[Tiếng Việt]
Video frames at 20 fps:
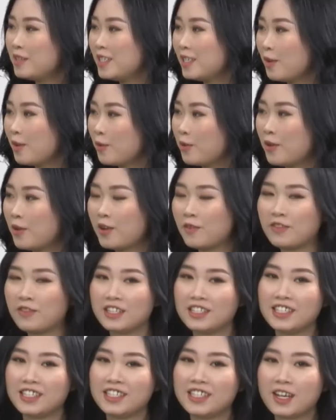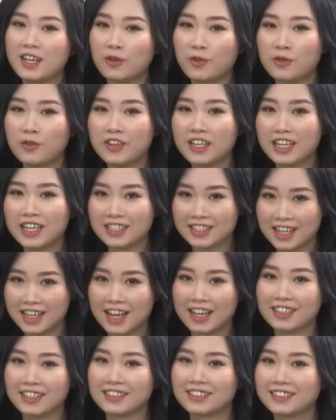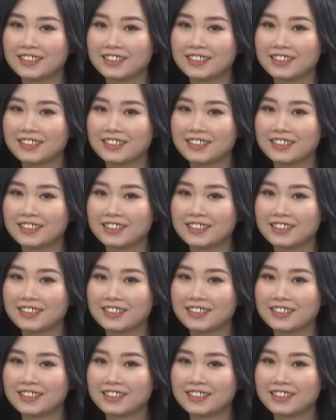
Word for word: MC Ngọc Huyền và xin chào quý vị khán giả.